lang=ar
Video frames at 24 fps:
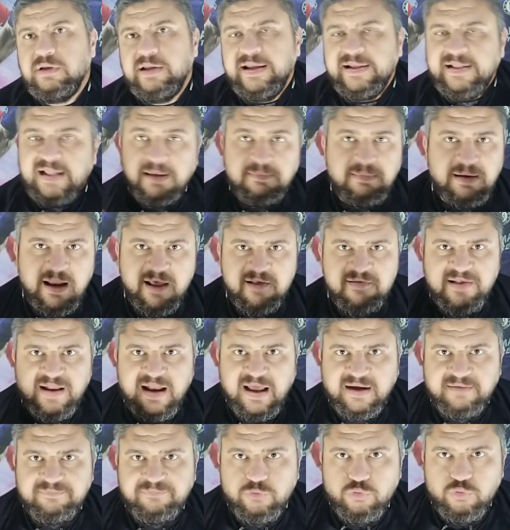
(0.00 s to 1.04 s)
ايه دايما اسهل
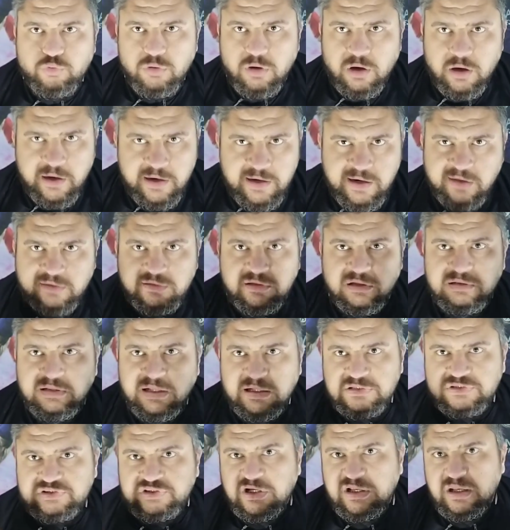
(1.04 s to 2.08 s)
حاجه في الكوره انك
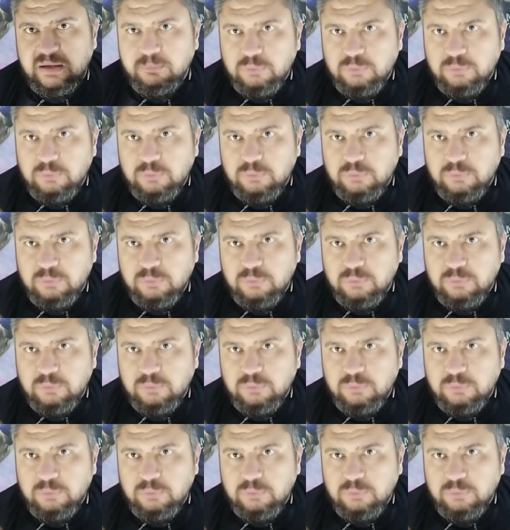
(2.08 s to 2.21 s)
تطلع تشيل